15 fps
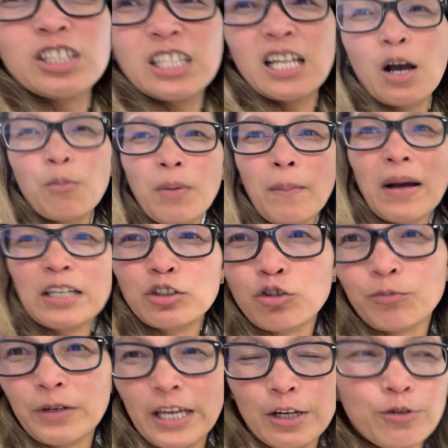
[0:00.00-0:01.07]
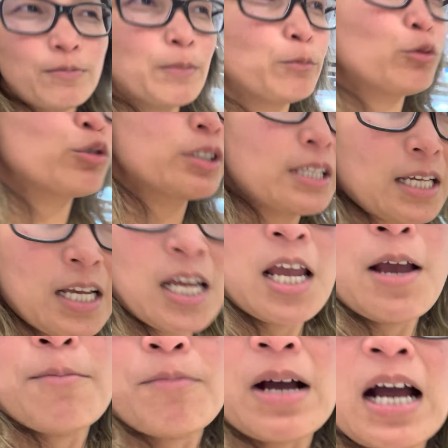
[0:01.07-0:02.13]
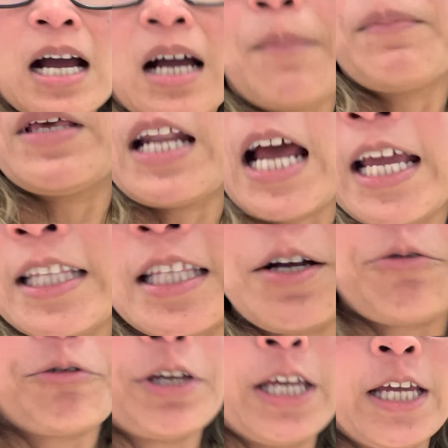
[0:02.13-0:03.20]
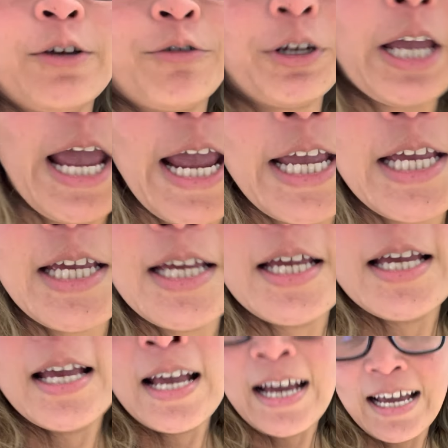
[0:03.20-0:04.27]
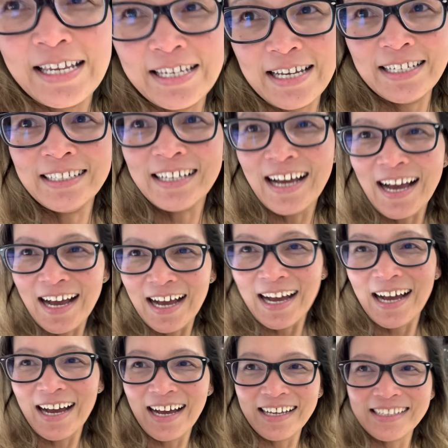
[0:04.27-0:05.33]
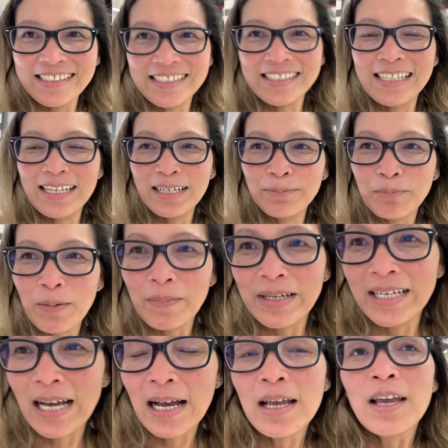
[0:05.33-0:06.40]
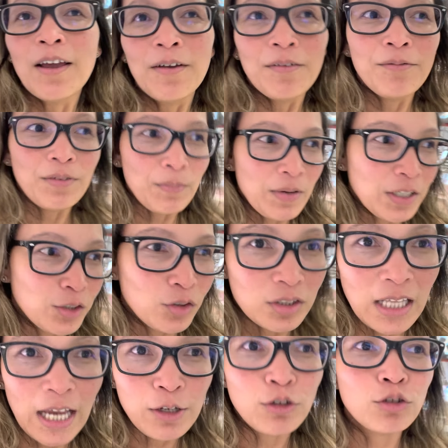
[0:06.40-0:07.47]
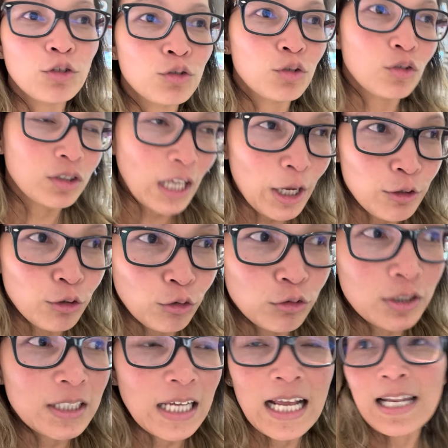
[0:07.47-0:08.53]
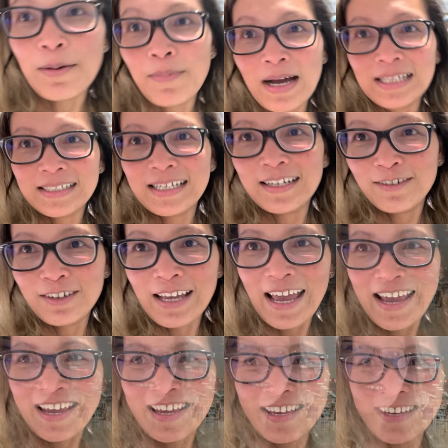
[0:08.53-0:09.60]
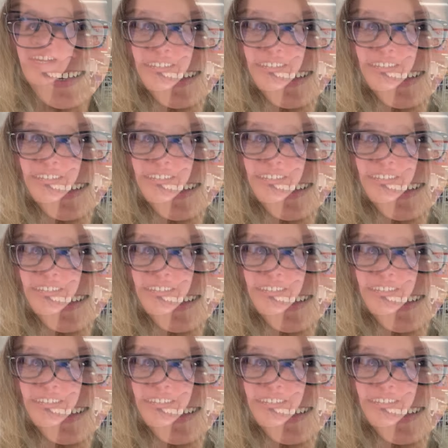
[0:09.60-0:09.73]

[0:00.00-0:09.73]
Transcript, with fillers: Hindi na ako papasok, may ano may music. Makakapiright ako eh, okay? Ayan guys, mamaya bibidyo tayo, dudugtong tayo doon sa labasan, okay?